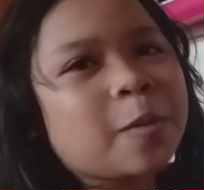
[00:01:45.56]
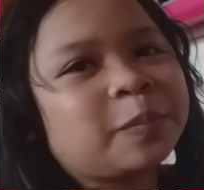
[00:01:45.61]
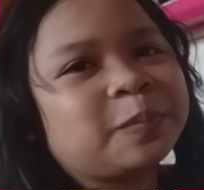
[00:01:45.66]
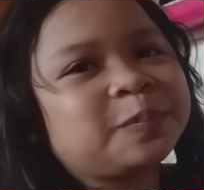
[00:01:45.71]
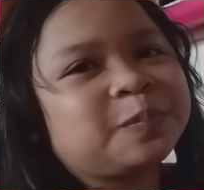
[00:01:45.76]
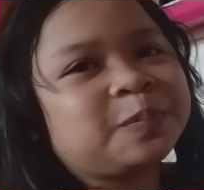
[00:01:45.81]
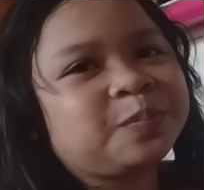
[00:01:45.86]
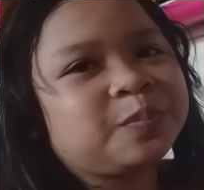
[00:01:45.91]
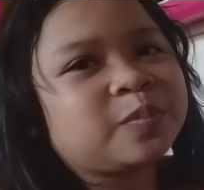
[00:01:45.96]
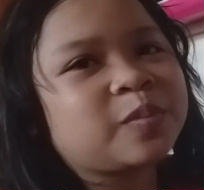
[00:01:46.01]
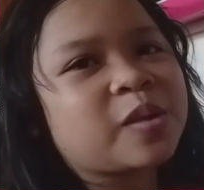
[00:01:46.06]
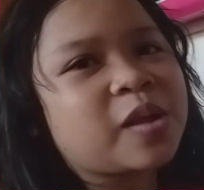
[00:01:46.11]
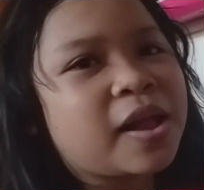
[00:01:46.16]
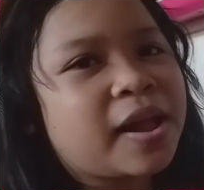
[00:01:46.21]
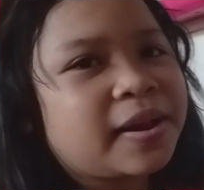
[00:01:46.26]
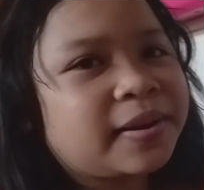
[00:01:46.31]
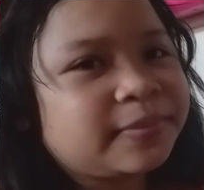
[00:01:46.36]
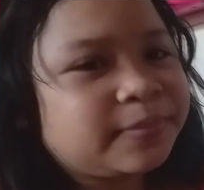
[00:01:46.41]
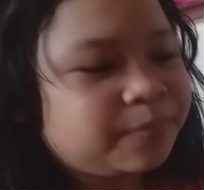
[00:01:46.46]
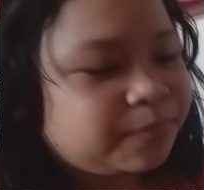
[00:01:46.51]
Pansit nga
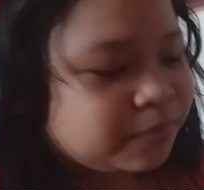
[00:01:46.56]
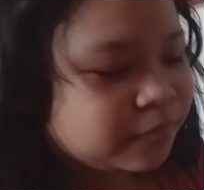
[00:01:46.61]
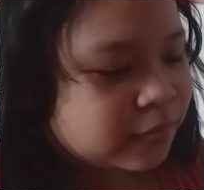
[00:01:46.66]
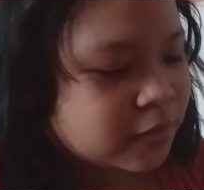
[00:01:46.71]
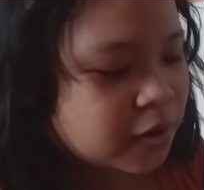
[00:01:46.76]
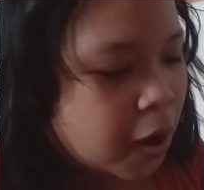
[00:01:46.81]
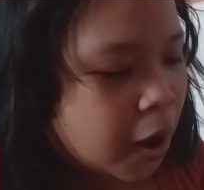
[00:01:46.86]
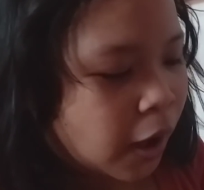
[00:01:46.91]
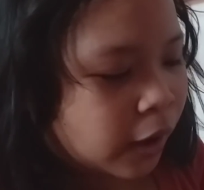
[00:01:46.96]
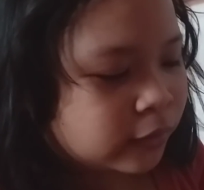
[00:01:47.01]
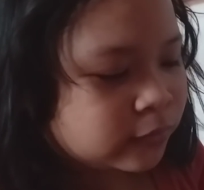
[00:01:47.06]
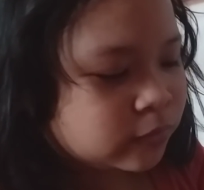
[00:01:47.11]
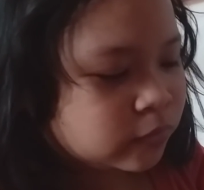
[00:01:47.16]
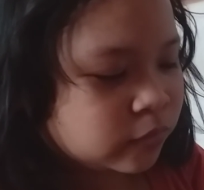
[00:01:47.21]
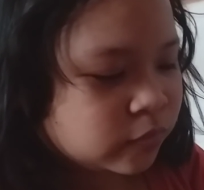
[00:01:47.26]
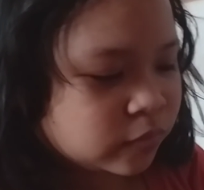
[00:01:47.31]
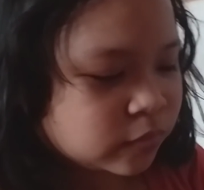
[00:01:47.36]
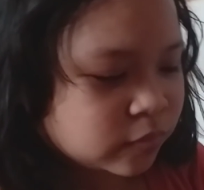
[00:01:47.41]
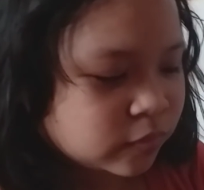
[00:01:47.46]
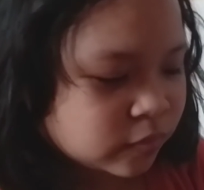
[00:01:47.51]
gamay nagkamoy
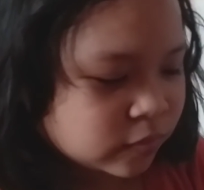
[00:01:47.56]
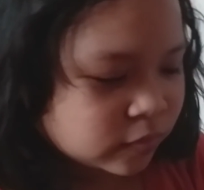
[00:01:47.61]
nagluto.